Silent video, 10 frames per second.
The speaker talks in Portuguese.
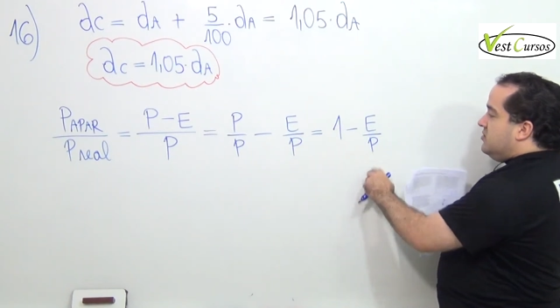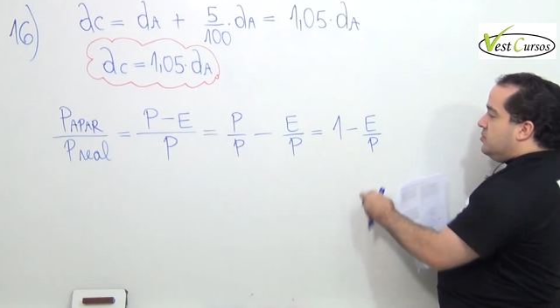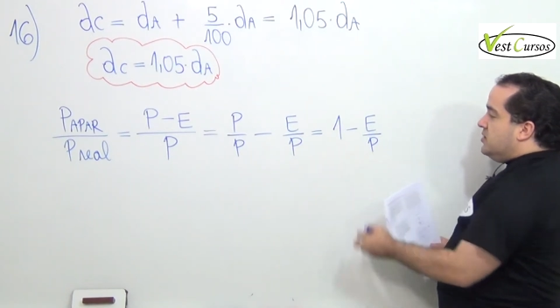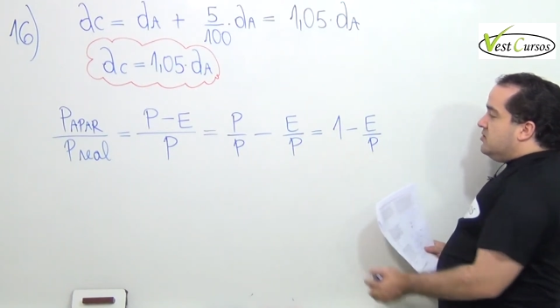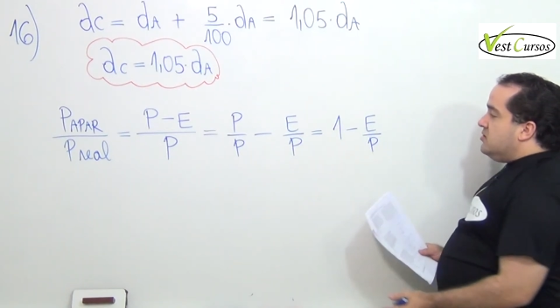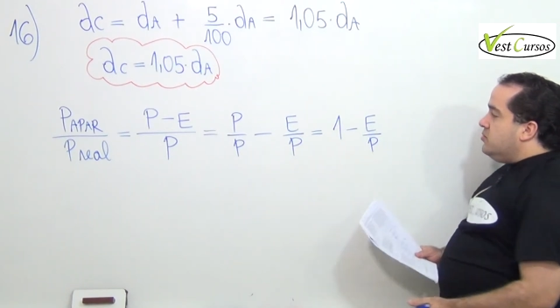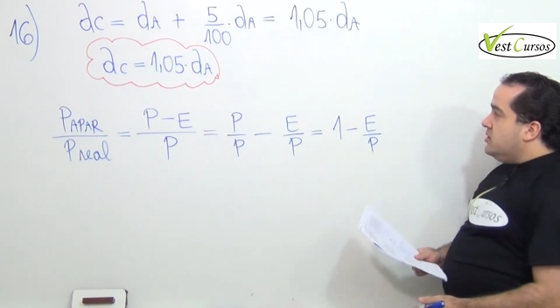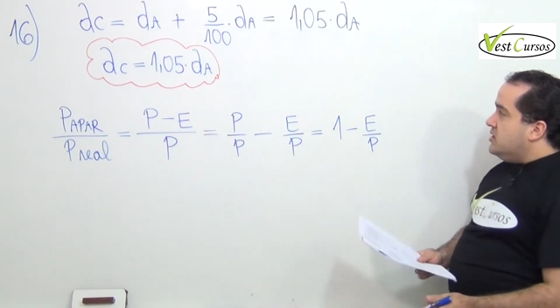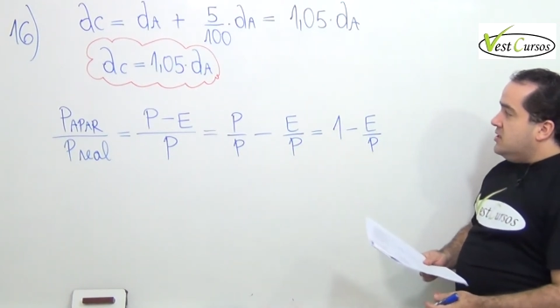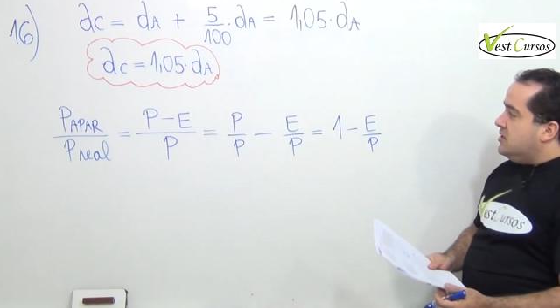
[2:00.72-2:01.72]
expressão
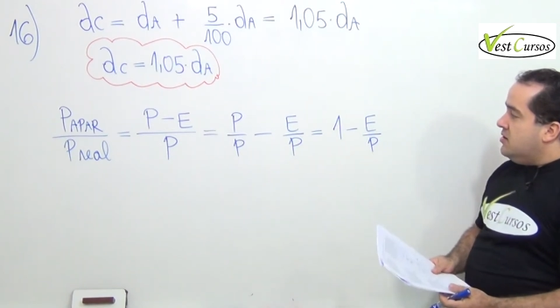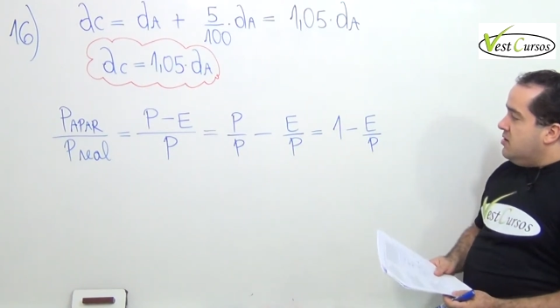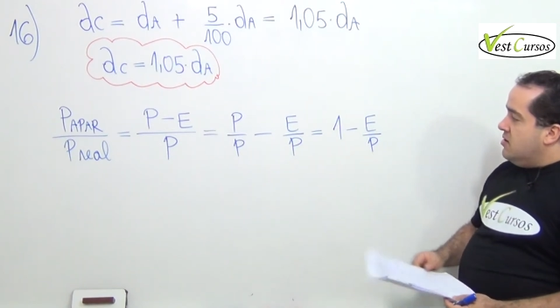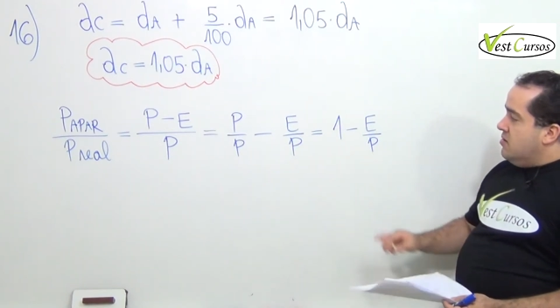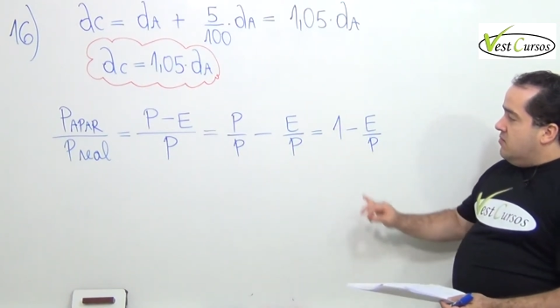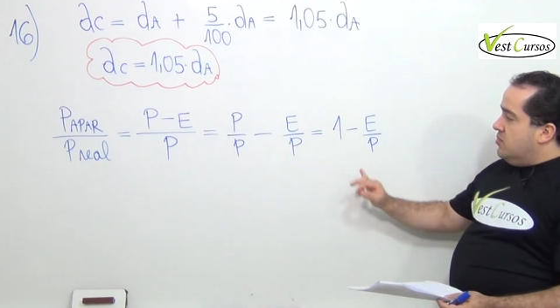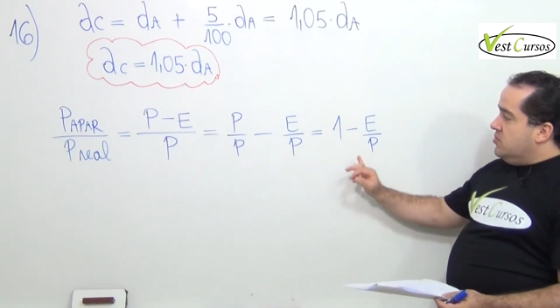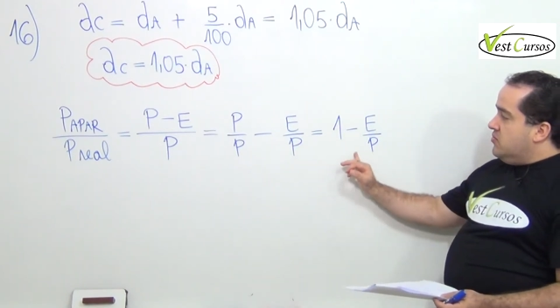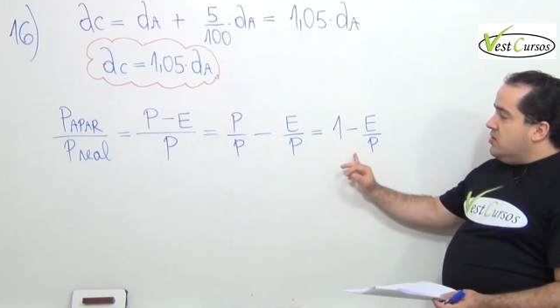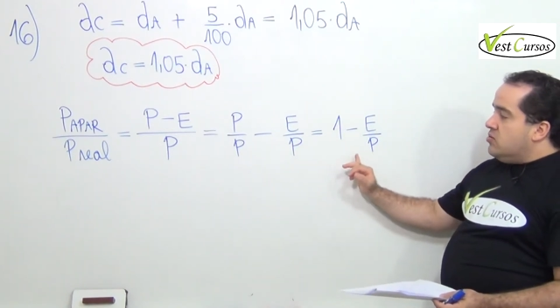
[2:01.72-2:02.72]
aqui. Vamos ver